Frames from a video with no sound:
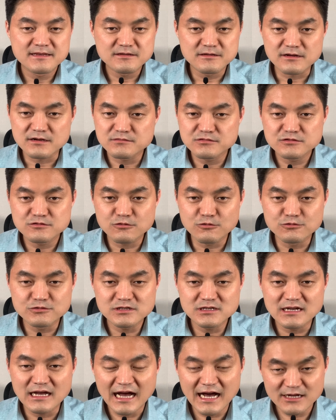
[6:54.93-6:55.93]
여러분,
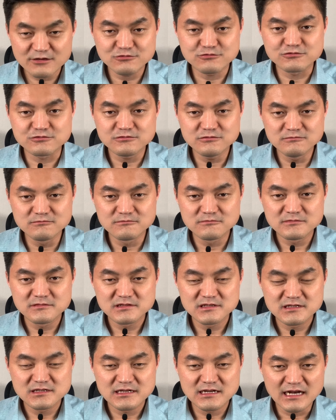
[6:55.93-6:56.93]
오늘 하루
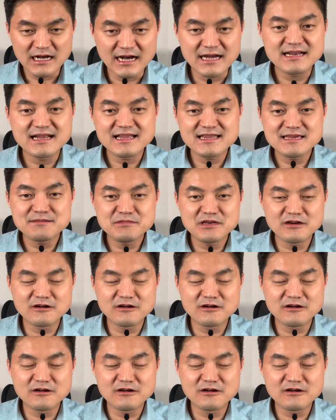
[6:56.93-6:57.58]
하나님이